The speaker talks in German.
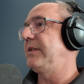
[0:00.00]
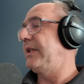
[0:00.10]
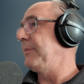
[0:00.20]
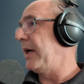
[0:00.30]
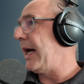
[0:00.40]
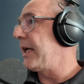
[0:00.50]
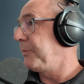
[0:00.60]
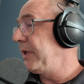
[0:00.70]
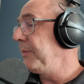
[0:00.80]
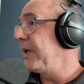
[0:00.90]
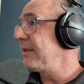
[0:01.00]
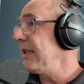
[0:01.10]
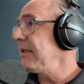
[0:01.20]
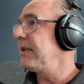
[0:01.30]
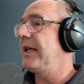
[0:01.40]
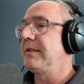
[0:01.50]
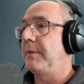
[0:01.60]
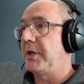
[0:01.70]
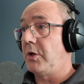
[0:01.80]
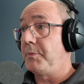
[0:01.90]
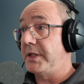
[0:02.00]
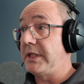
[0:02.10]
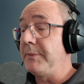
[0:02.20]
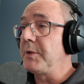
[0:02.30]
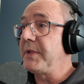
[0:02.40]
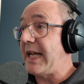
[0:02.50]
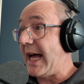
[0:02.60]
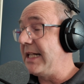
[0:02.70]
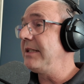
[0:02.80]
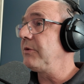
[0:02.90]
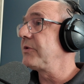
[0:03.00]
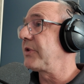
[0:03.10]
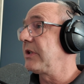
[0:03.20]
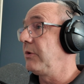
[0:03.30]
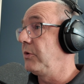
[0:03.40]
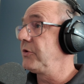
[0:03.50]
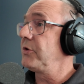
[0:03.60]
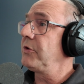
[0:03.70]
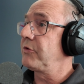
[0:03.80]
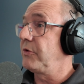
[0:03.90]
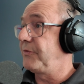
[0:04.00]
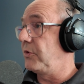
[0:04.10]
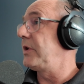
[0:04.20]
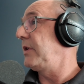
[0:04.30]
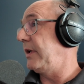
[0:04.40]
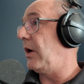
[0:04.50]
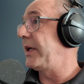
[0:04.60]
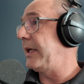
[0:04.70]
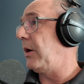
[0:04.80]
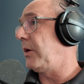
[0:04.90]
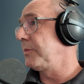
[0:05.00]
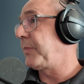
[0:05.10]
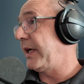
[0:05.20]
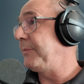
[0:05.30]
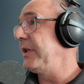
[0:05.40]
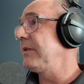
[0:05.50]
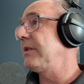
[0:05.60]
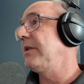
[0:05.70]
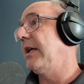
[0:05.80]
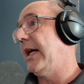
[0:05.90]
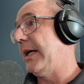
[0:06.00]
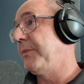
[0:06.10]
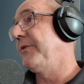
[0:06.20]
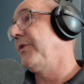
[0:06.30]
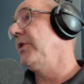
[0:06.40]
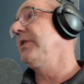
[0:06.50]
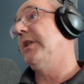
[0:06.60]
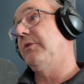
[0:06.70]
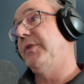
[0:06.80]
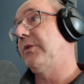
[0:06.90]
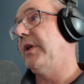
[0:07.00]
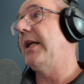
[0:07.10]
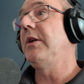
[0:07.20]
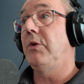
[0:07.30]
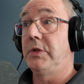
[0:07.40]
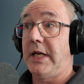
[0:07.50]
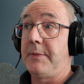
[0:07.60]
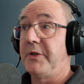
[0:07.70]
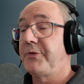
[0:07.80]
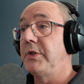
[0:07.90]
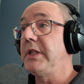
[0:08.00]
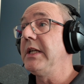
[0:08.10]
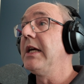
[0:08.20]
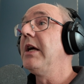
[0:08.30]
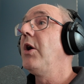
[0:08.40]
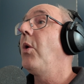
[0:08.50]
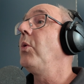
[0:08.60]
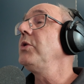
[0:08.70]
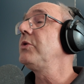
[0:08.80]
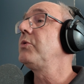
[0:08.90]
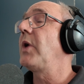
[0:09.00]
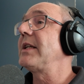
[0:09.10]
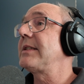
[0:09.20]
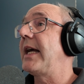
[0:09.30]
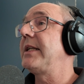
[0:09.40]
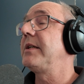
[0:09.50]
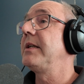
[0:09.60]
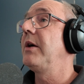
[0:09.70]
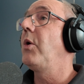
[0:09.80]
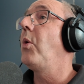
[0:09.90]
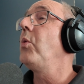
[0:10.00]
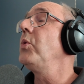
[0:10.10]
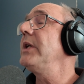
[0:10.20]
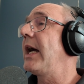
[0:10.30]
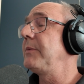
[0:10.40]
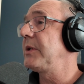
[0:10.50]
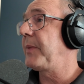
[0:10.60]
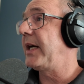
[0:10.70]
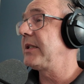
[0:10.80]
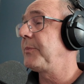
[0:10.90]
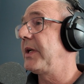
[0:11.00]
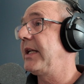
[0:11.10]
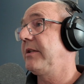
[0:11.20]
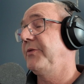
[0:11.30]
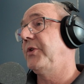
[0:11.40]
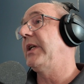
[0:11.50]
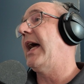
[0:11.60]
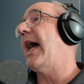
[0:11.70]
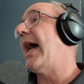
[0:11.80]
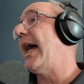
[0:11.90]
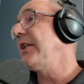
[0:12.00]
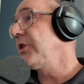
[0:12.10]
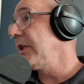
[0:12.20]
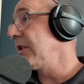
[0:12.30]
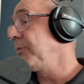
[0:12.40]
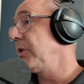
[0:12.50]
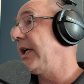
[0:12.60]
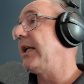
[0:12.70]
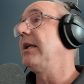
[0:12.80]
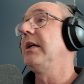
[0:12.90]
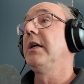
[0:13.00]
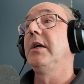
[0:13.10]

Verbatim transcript: die ist immer IP-basiert, ist aber kompatibel mit allen unseren Lösungen, sowohl on-premise, on premise Hyper-Voice, also virtuell und Hyperphonie. Und du hast eine unheimlich breite Palette von Einstiegsmodell